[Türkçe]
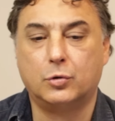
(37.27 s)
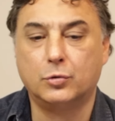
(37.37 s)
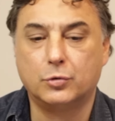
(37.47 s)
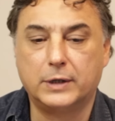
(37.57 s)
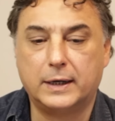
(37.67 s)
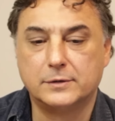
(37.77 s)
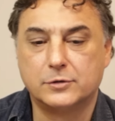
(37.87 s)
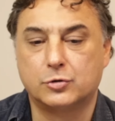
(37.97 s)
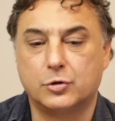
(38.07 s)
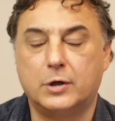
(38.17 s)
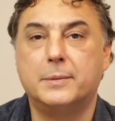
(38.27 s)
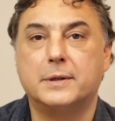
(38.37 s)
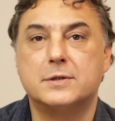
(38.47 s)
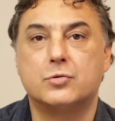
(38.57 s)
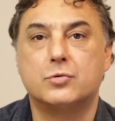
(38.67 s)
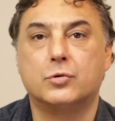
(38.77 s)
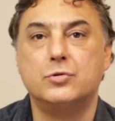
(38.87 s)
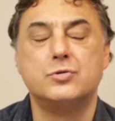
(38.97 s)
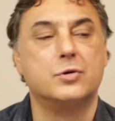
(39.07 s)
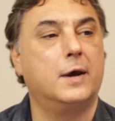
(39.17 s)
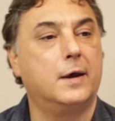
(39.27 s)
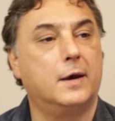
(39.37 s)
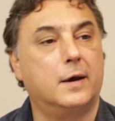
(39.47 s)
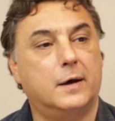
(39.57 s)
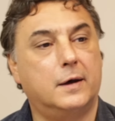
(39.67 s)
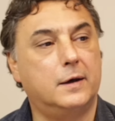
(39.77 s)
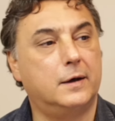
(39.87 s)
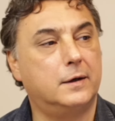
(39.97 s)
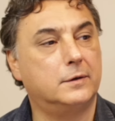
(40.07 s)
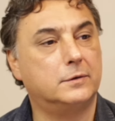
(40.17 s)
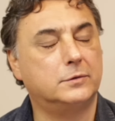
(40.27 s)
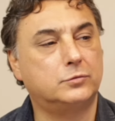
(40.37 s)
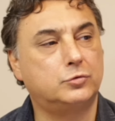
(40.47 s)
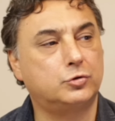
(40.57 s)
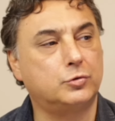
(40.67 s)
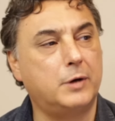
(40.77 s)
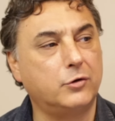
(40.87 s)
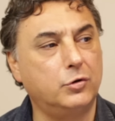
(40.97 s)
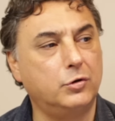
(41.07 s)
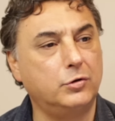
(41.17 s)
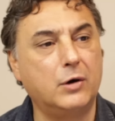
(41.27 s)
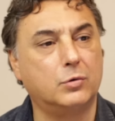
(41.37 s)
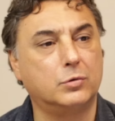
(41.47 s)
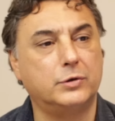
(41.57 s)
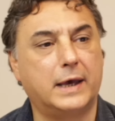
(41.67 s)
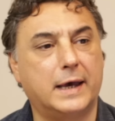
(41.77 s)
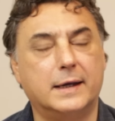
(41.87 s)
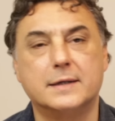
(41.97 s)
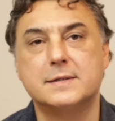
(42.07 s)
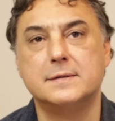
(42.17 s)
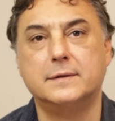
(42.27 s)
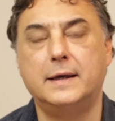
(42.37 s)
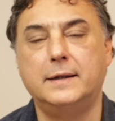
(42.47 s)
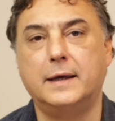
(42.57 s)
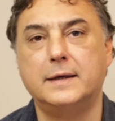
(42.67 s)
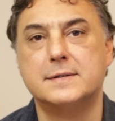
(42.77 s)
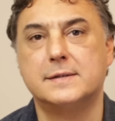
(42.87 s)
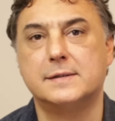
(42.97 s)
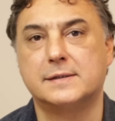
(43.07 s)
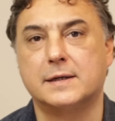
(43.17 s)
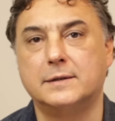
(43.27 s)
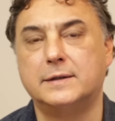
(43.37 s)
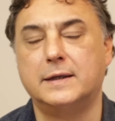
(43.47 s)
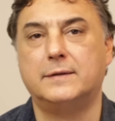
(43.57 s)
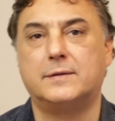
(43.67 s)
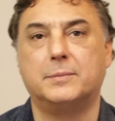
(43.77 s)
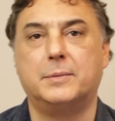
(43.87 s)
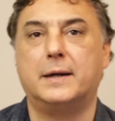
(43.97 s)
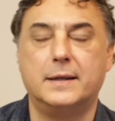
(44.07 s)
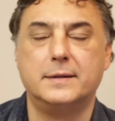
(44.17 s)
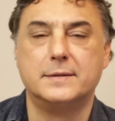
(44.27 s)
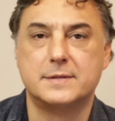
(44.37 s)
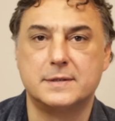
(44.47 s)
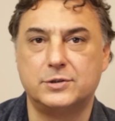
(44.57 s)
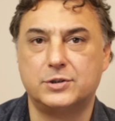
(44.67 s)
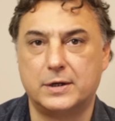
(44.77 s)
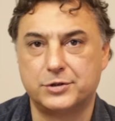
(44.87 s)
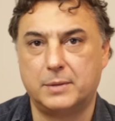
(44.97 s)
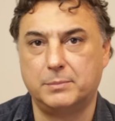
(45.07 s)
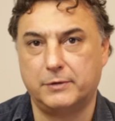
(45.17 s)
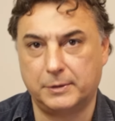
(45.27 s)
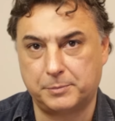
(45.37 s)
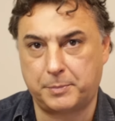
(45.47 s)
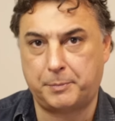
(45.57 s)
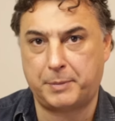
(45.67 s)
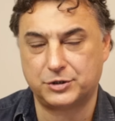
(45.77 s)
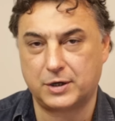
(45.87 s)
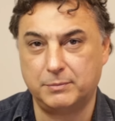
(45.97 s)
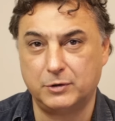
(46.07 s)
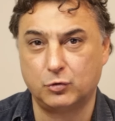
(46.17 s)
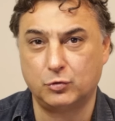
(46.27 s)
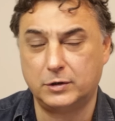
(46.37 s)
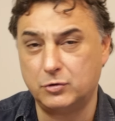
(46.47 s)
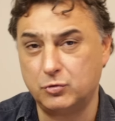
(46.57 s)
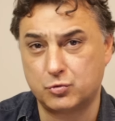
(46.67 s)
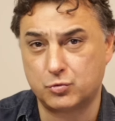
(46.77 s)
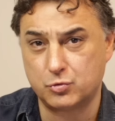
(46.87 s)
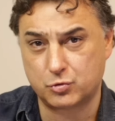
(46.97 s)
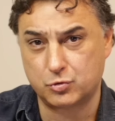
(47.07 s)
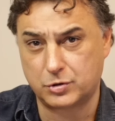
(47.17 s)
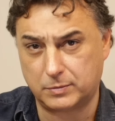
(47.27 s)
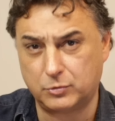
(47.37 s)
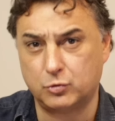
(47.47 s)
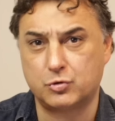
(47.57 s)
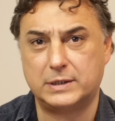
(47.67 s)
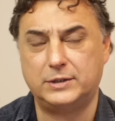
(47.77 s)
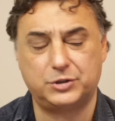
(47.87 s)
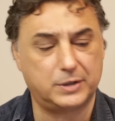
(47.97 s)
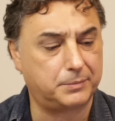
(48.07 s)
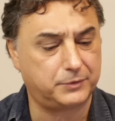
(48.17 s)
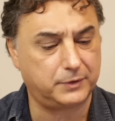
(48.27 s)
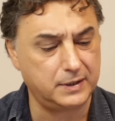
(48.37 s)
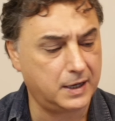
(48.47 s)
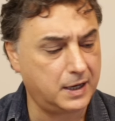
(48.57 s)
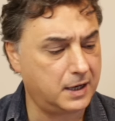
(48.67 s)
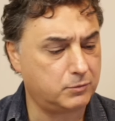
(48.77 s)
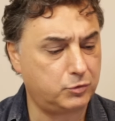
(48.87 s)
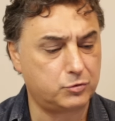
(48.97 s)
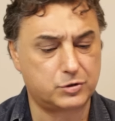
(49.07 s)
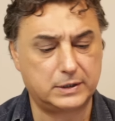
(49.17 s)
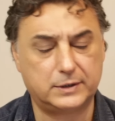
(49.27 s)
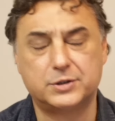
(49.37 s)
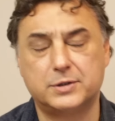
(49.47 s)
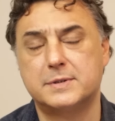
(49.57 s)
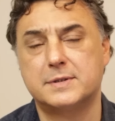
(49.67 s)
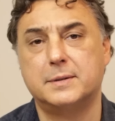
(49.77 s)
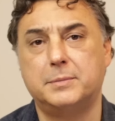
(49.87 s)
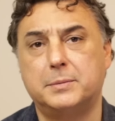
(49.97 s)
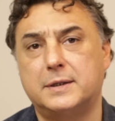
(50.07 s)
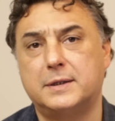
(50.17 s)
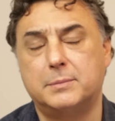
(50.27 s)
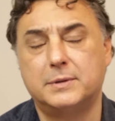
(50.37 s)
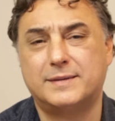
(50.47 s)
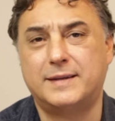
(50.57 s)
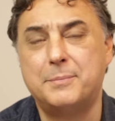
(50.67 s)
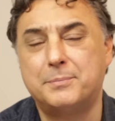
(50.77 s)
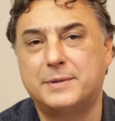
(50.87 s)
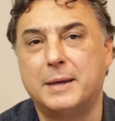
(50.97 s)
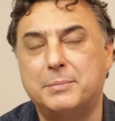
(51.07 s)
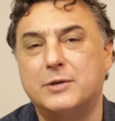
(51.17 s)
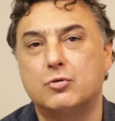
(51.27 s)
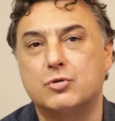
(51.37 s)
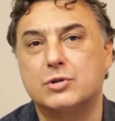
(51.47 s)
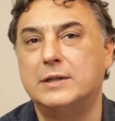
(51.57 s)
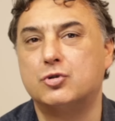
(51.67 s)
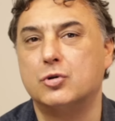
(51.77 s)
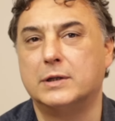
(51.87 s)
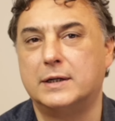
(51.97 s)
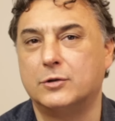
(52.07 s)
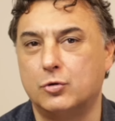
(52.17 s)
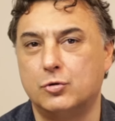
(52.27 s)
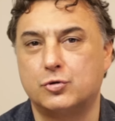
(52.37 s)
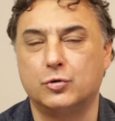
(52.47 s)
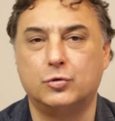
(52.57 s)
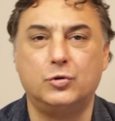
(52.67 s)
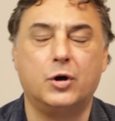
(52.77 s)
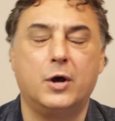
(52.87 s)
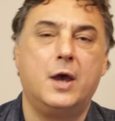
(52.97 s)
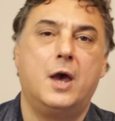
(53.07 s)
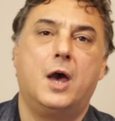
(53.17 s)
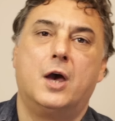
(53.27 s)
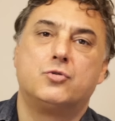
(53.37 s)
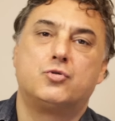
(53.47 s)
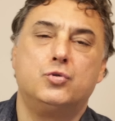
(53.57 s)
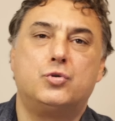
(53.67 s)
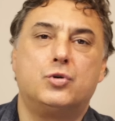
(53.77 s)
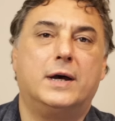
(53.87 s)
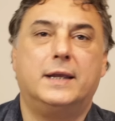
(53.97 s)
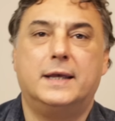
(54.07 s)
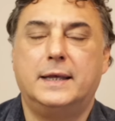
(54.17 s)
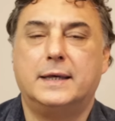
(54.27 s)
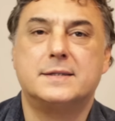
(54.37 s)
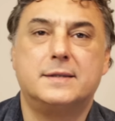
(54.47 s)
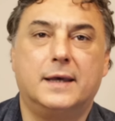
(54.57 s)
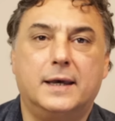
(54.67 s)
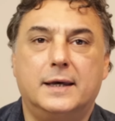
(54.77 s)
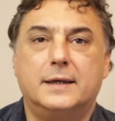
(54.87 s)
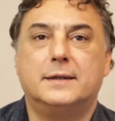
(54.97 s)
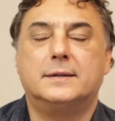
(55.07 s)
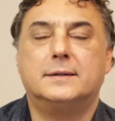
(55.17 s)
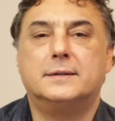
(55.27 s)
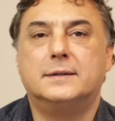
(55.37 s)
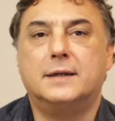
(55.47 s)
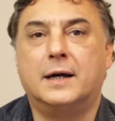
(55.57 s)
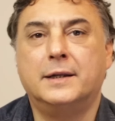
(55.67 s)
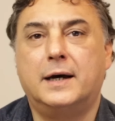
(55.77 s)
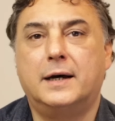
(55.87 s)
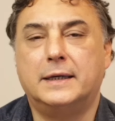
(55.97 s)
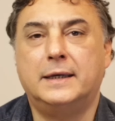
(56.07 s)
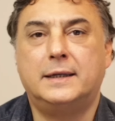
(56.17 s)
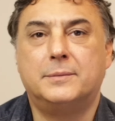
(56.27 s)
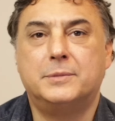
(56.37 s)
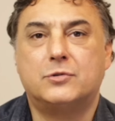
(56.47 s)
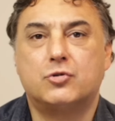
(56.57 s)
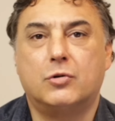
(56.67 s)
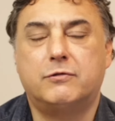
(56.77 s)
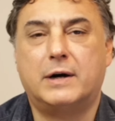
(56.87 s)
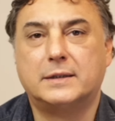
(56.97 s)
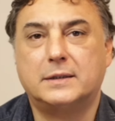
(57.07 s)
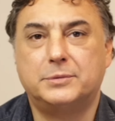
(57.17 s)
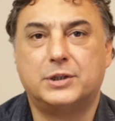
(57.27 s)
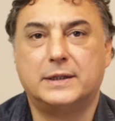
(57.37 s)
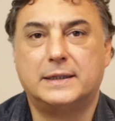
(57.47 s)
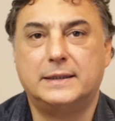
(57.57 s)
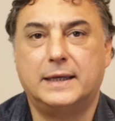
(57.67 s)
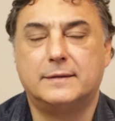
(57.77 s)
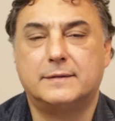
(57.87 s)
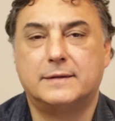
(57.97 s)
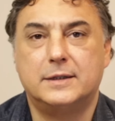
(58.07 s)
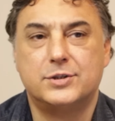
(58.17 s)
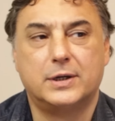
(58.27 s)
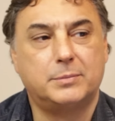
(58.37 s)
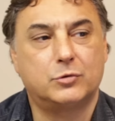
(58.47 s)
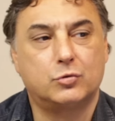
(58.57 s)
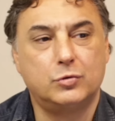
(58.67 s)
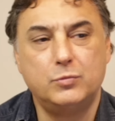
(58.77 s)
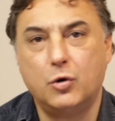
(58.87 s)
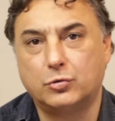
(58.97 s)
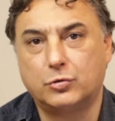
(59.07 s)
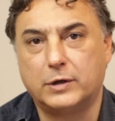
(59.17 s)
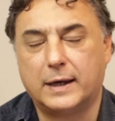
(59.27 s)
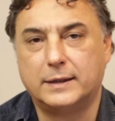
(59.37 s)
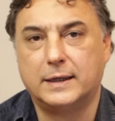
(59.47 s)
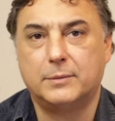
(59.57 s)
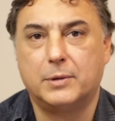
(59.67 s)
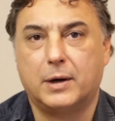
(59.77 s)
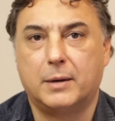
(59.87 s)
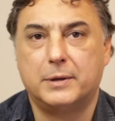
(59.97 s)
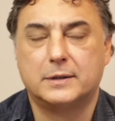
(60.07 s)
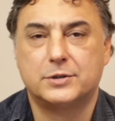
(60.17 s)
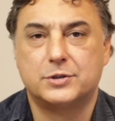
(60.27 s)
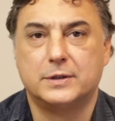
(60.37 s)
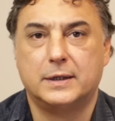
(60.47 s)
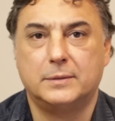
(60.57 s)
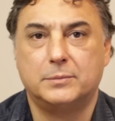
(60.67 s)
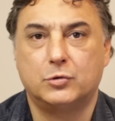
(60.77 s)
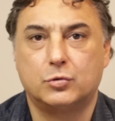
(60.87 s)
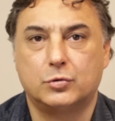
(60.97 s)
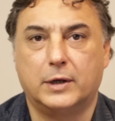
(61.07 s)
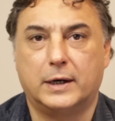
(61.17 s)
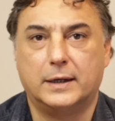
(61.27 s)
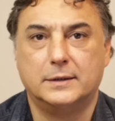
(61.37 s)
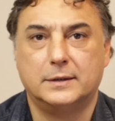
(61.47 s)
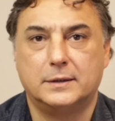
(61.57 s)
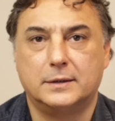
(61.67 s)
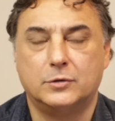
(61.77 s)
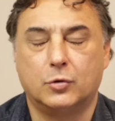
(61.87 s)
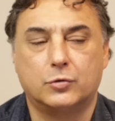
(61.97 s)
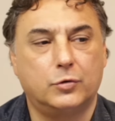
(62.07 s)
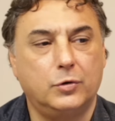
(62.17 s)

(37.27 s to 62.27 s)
Onu da söylemek istiyoruz. E, Cuma günü ne oldu? Yani aslında endeks salıdan itibaren salı, çarşamba ve perşembe günleri üst üst üste bir yükseliş yaptı. Bu yükselişi biz tabii ki bir tep, tepki yükselişi olarak ölçüyorduk. Çünkü hani endekste ana eğilimi çok farklı bir şekilde etkileyecek bir durum yoktu yani yeni bir haber akışı, yeni bir durum da yoktu.